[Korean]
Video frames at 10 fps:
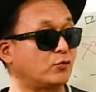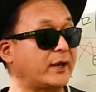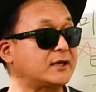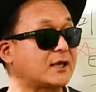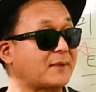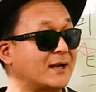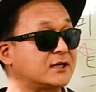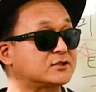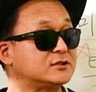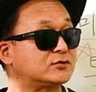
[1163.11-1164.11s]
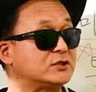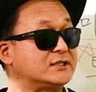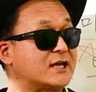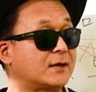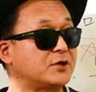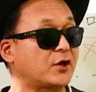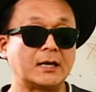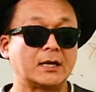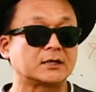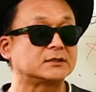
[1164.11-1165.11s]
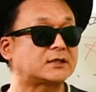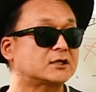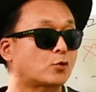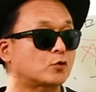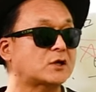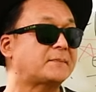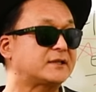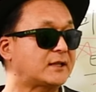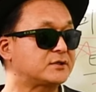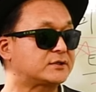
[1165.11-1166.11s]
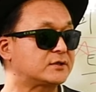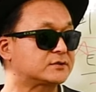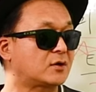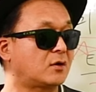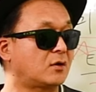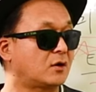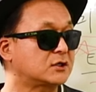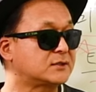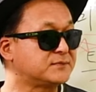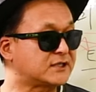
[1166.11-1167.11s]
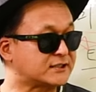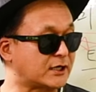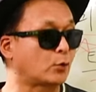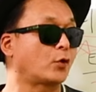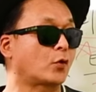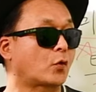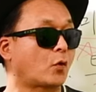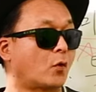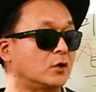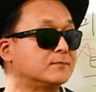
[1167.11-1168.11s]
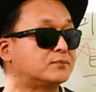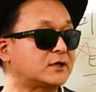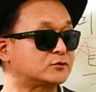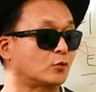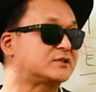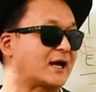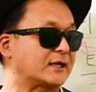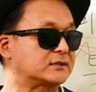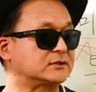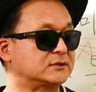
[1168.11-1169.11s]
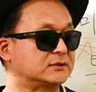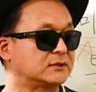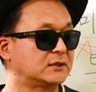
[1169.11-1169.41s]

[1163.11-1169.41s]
왜 이게 마이너스일 수 있냐면 그때는 코로나 팬데믹 때여서 금리가 제로였고 인플레도 높지 않았거든.